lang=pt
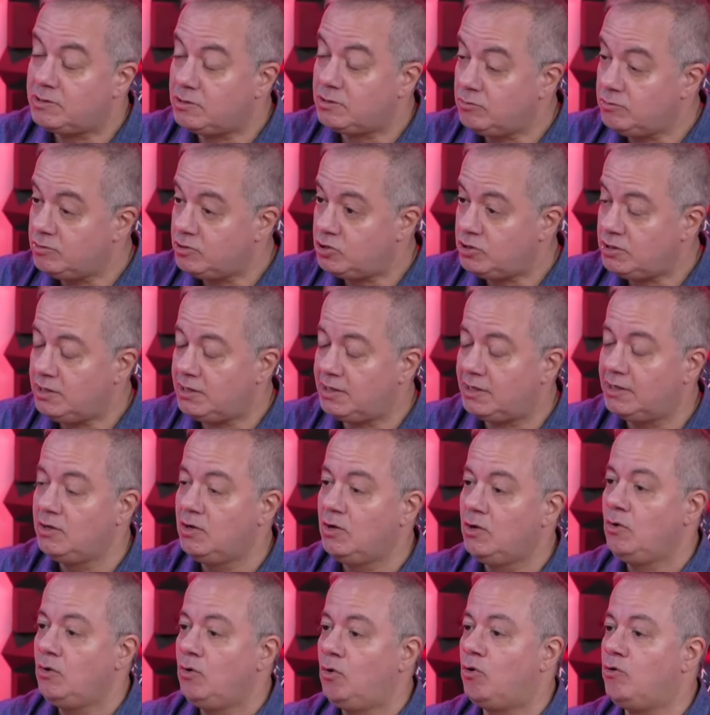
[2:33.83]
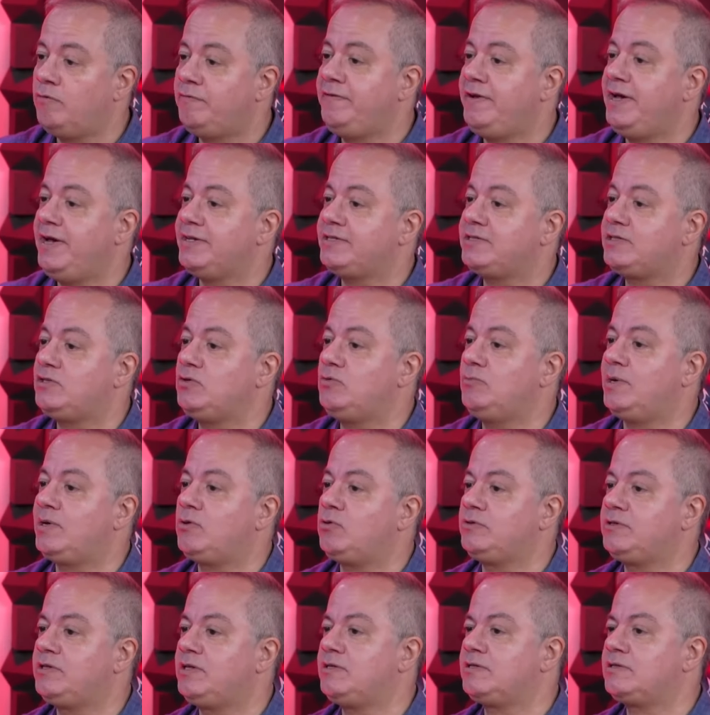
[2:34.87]
E se um dia houvesse uma,
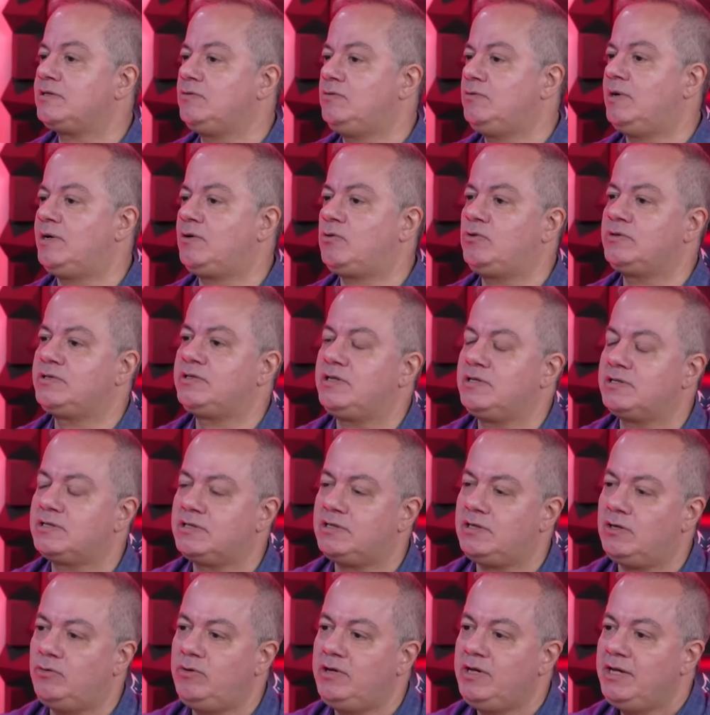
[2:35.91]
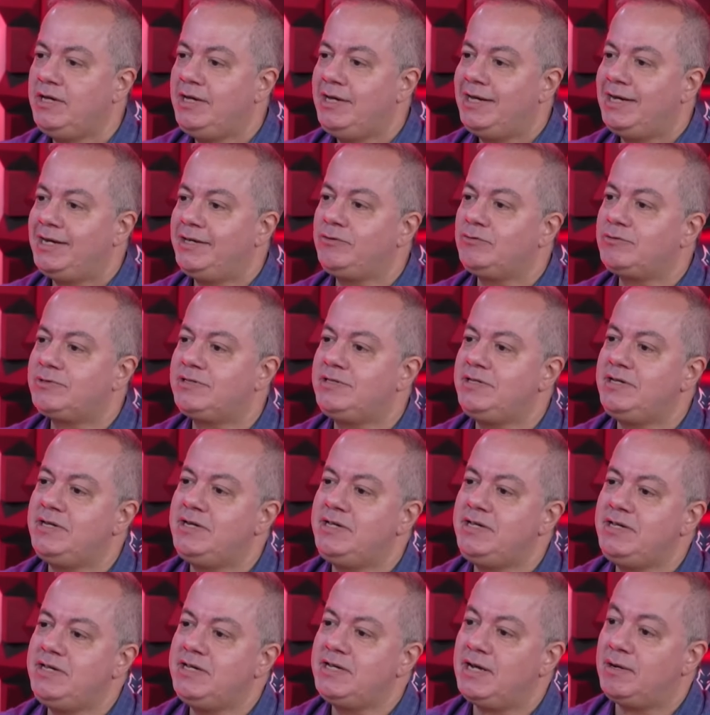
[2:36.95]
uma concessão, ela não
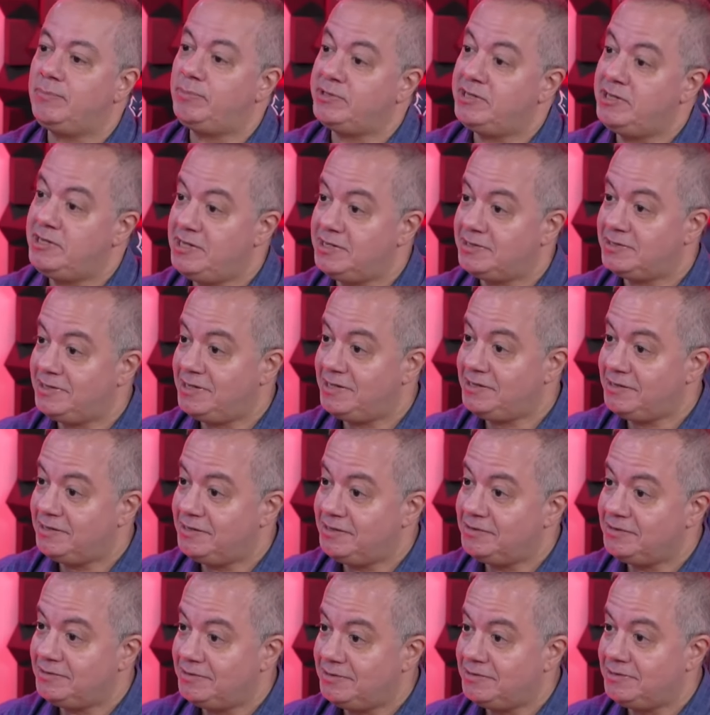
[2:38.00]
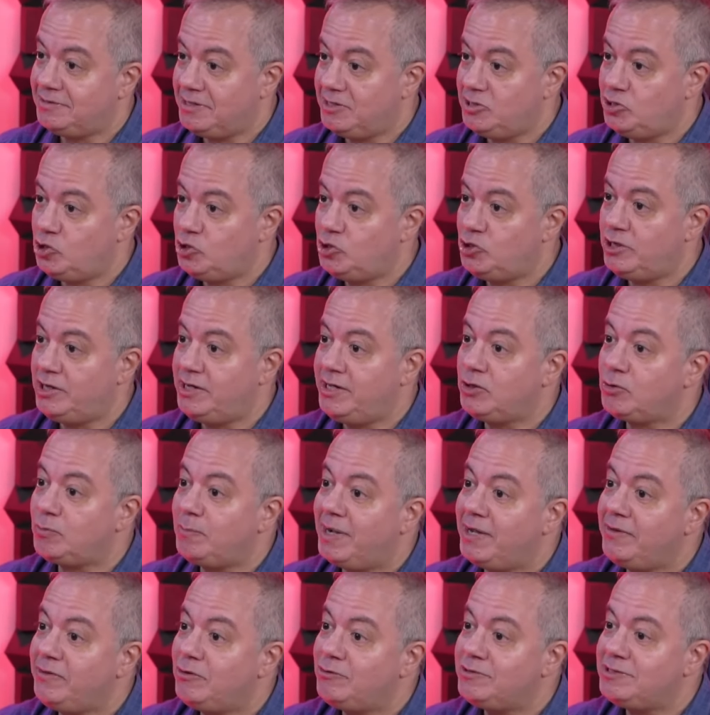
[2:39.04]
seria, ela poderia ser, ser de
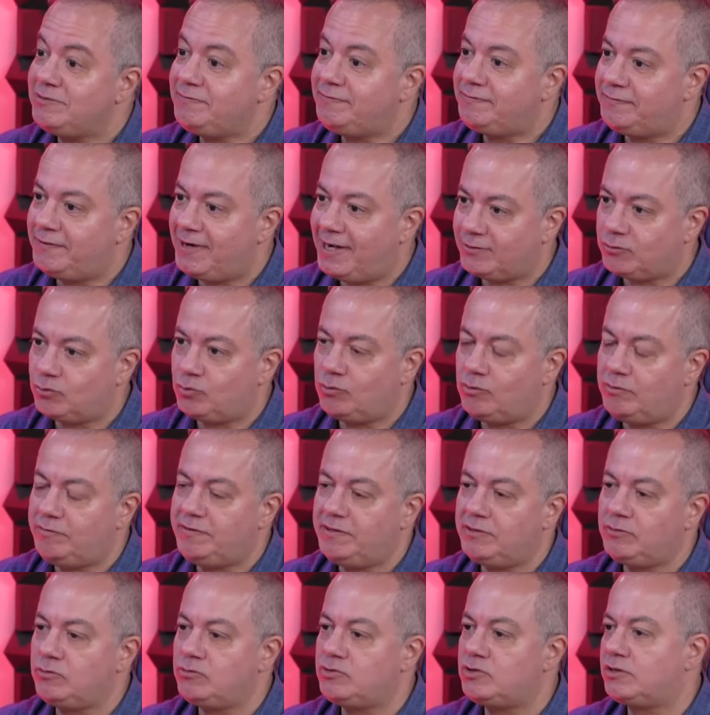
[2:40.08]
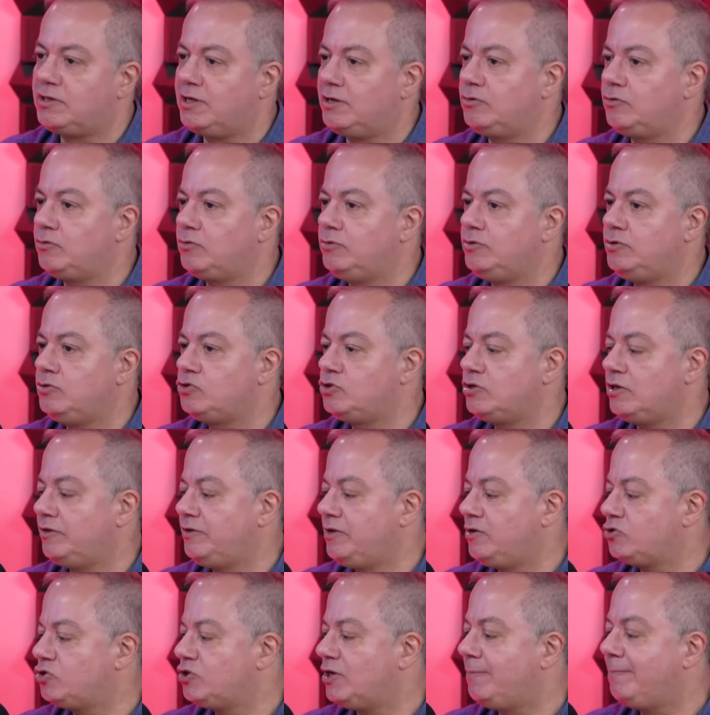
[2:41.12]
direito, mas não de fato. O governo do estado do Rio de
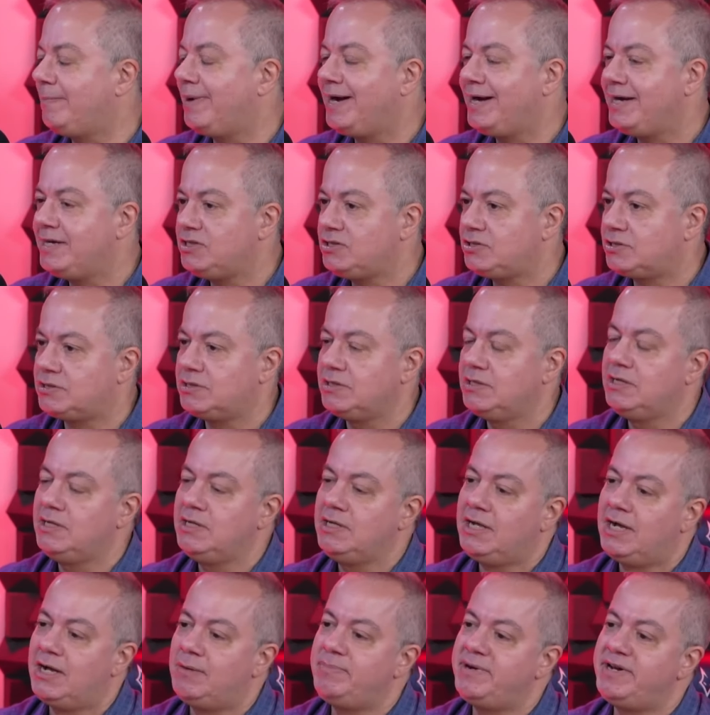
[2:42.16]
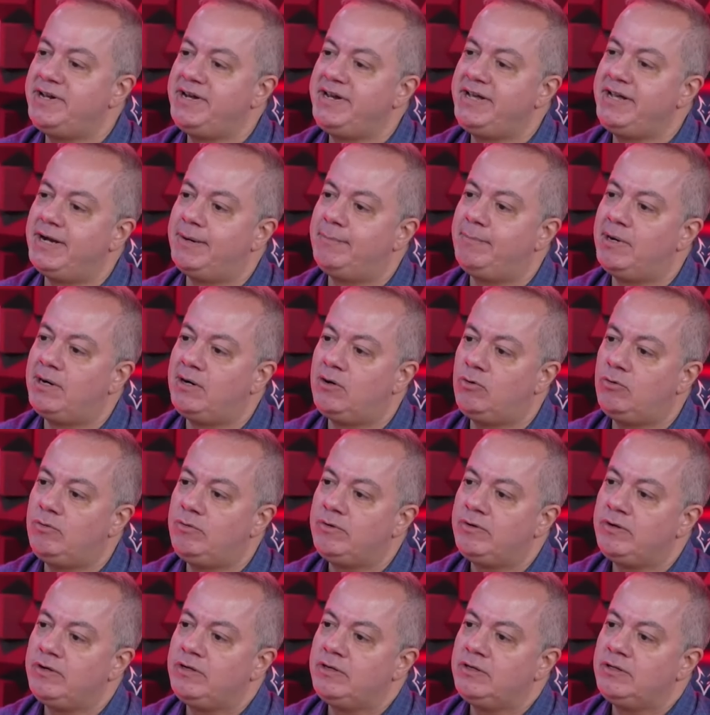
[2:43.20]
Janeiro jamais abriria a
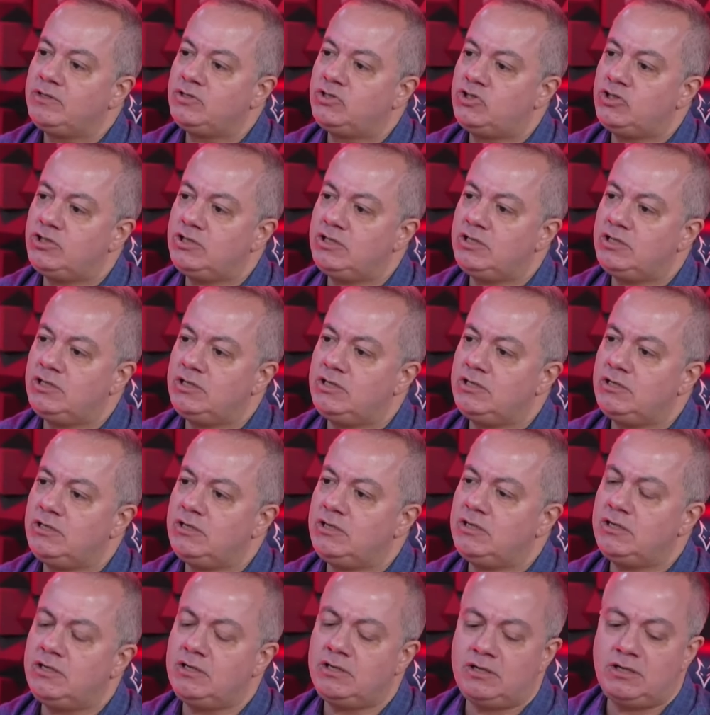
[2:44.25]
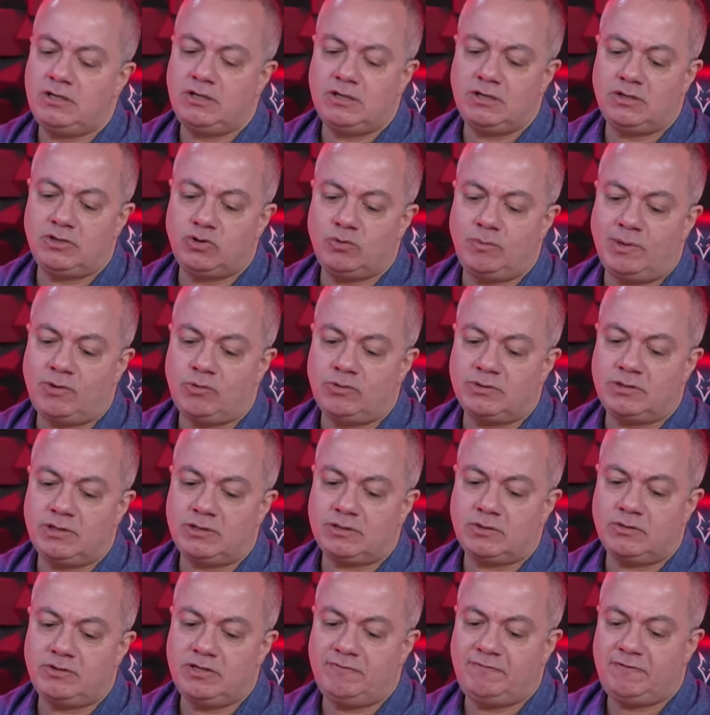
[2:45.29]
mão de, de uma
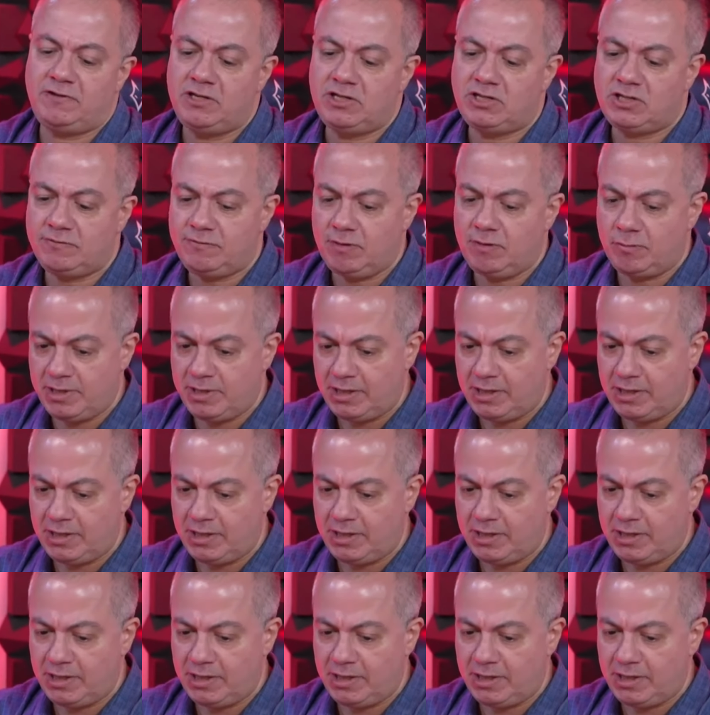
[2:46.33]
concessão definitiva.